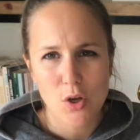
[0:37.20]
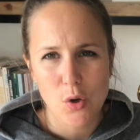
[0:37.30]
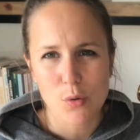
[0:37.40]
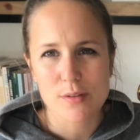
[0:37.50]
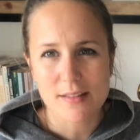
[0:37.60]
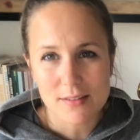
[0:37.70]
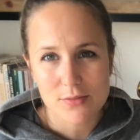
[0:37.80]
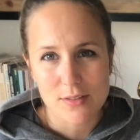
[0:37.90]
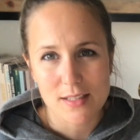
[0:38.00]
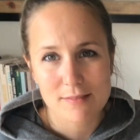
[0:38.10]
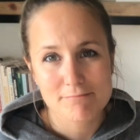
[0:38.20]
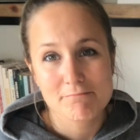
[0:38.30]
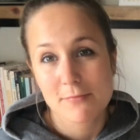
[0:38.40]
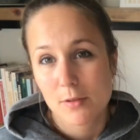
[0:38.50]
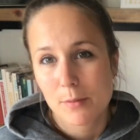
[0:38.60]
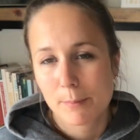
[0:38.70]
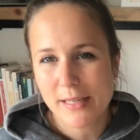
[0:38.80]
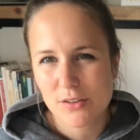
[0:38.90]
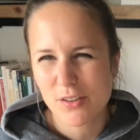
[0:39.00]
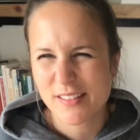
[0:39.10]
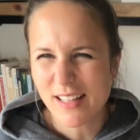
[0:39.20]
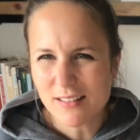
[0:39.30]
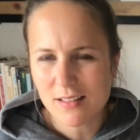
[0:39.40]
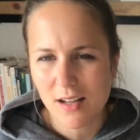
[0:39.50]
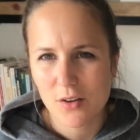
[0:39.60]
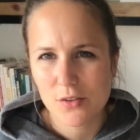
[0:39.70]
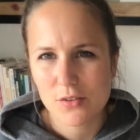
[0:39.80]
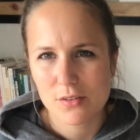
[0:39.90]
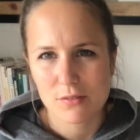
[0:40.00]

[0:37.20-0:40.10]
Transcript: und deswegen pickt euch das raus,